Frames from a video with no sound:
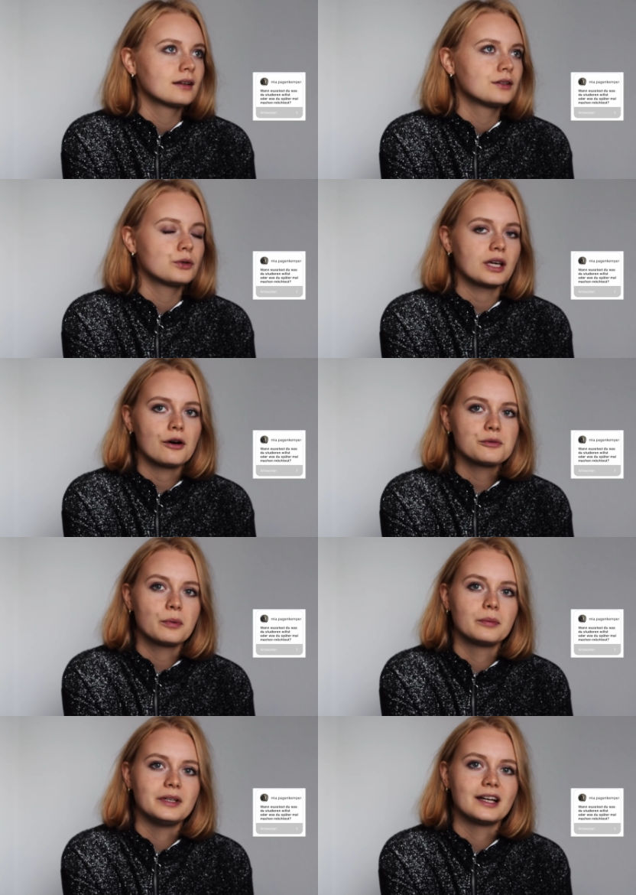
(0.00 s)
Durch
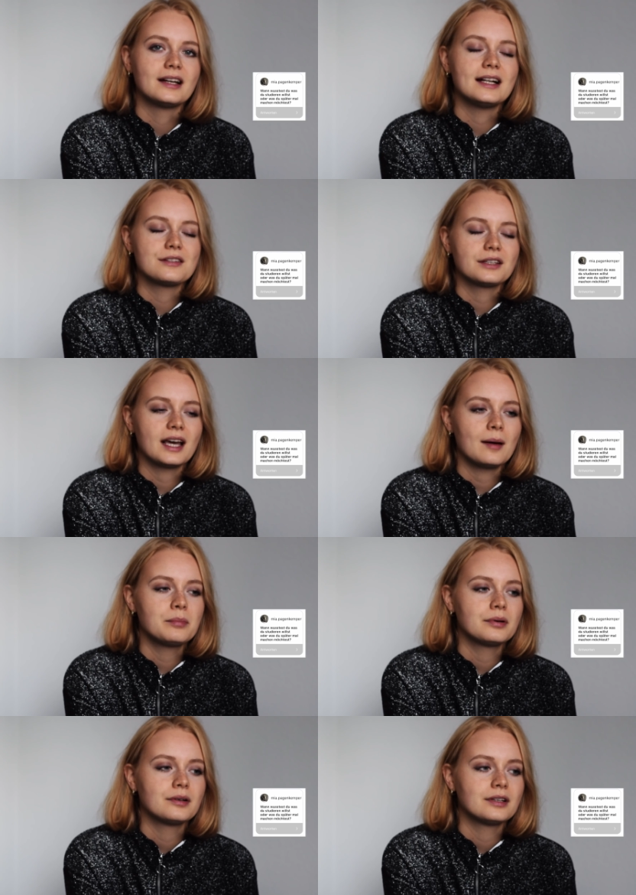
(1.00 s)
Ausprobieren. Also ich habe
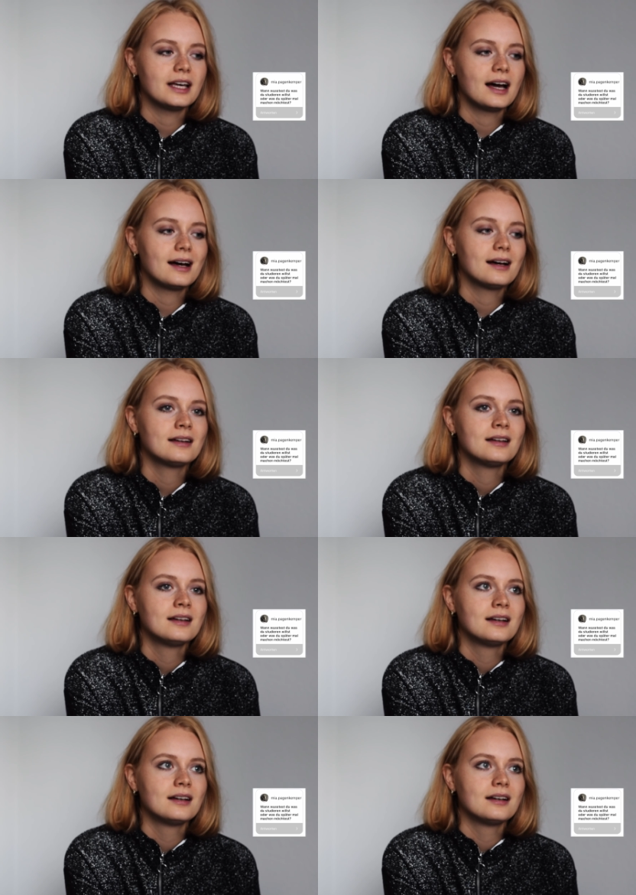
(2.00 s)
ja
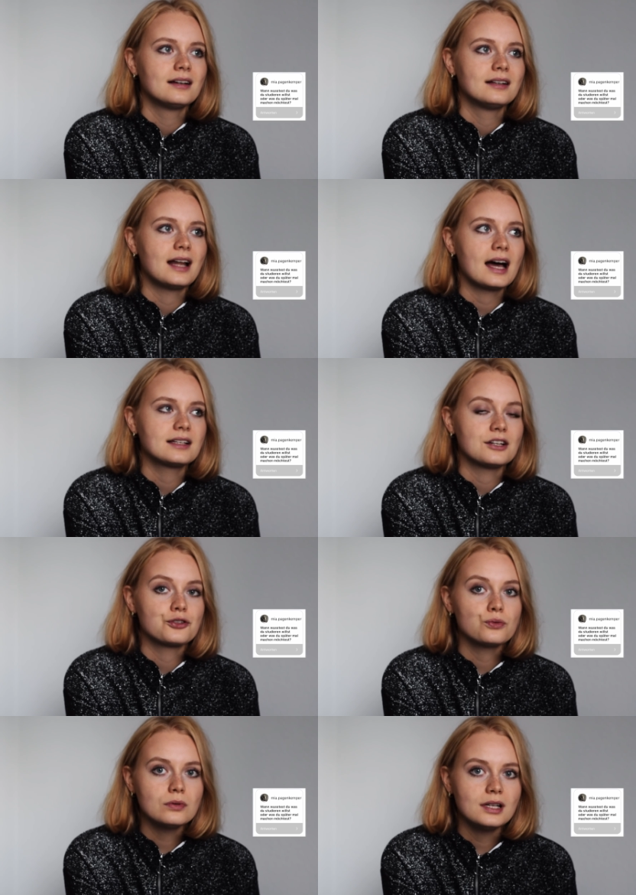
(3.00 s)
nach der
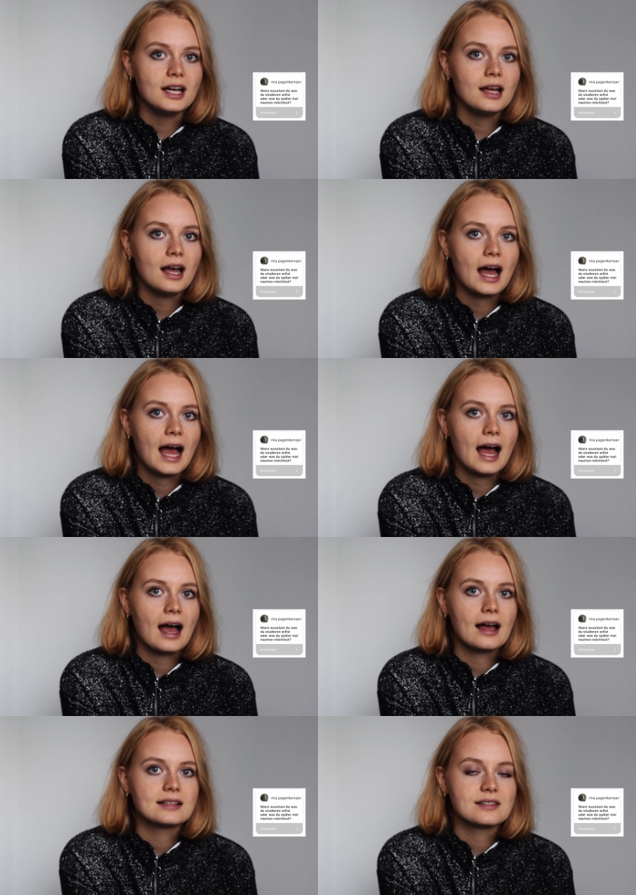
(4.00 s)
Schule
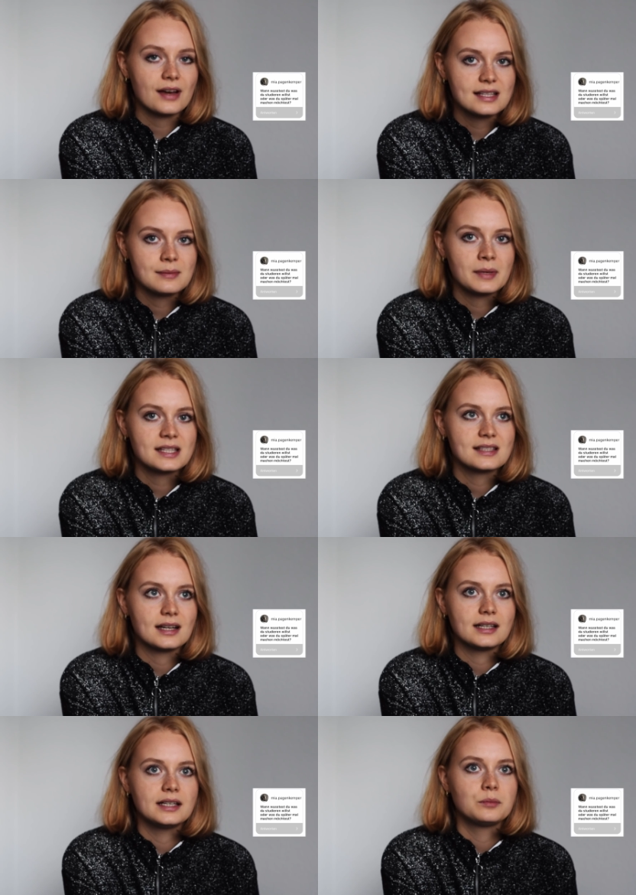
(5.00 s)
zwei
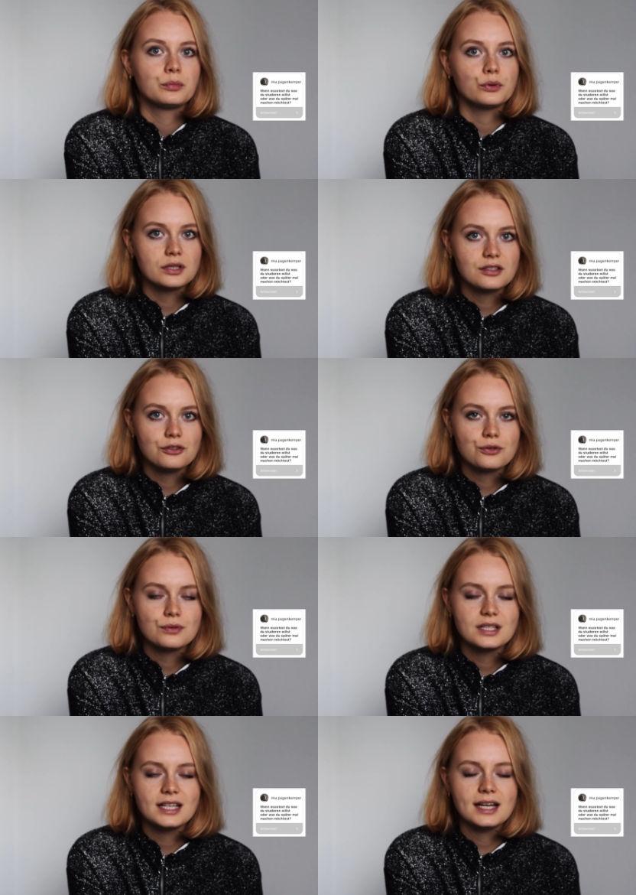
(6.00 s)
Semester in Bozen
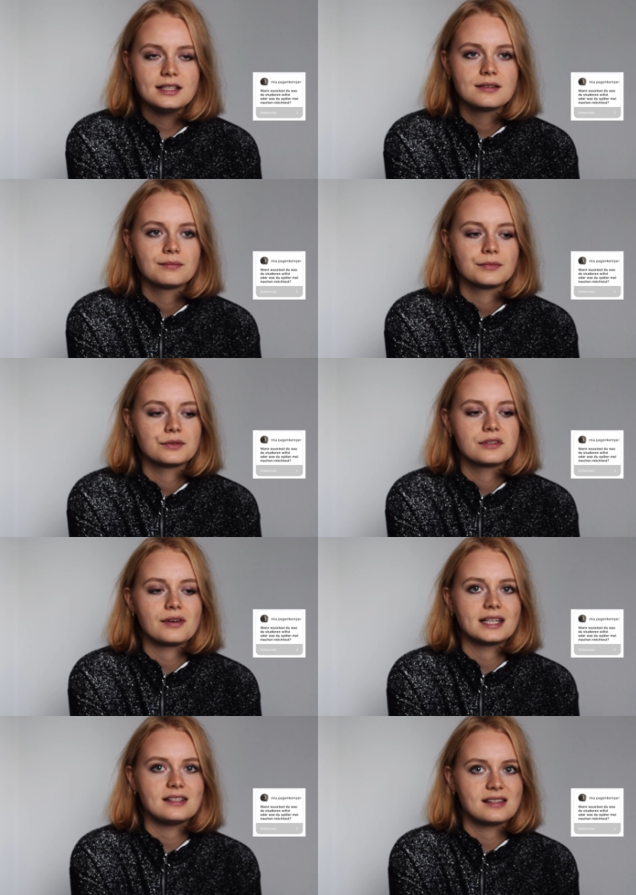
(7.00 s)
studiert, und
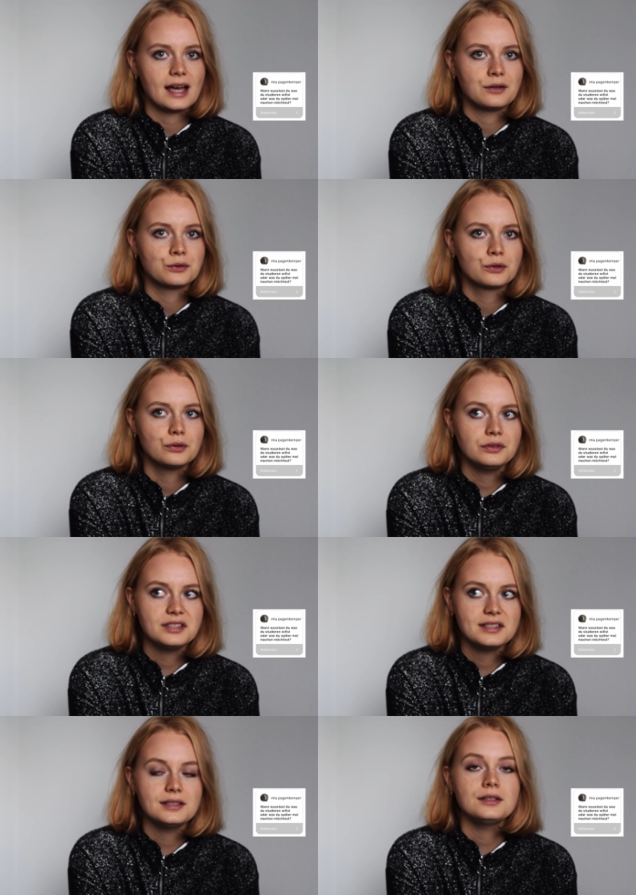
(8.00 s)
zwar Design und
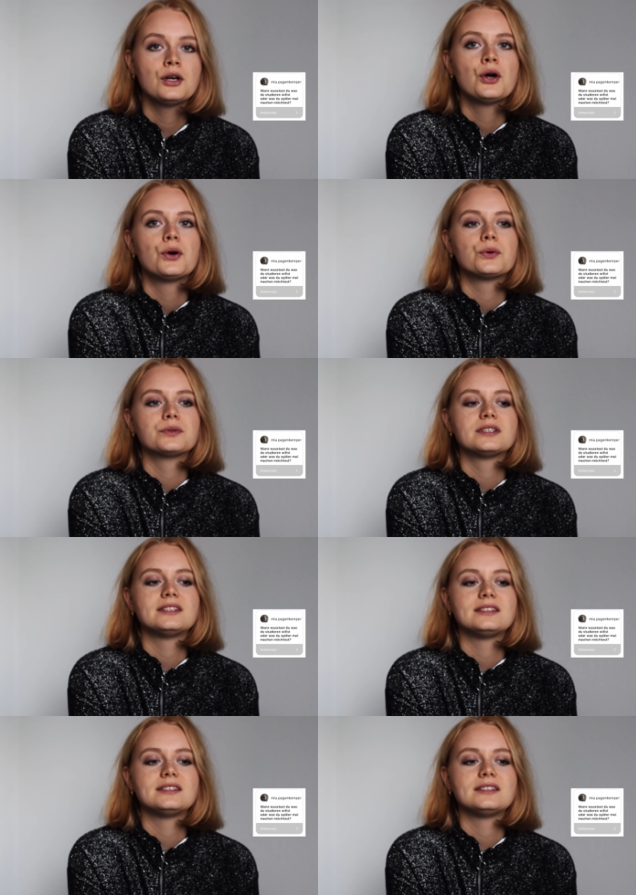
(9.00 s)
Künste. Und